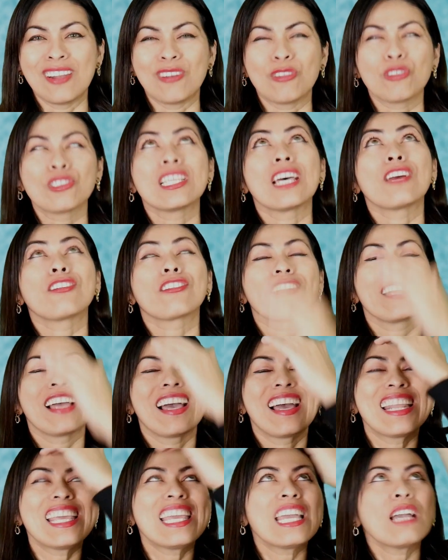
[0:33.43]
Nos
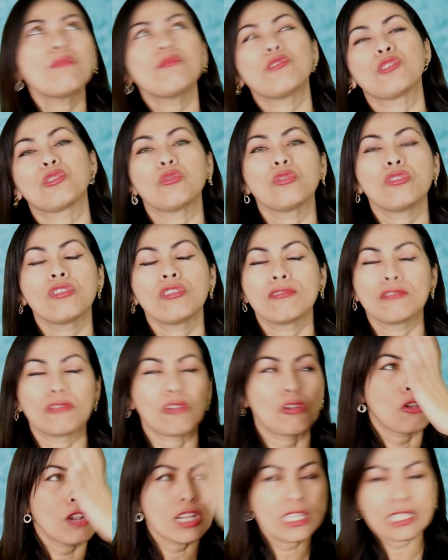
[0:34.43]
ahorraríamos un
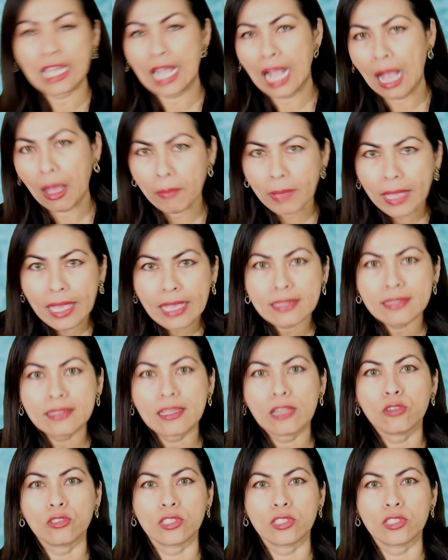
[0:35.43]
dolores de cabeza,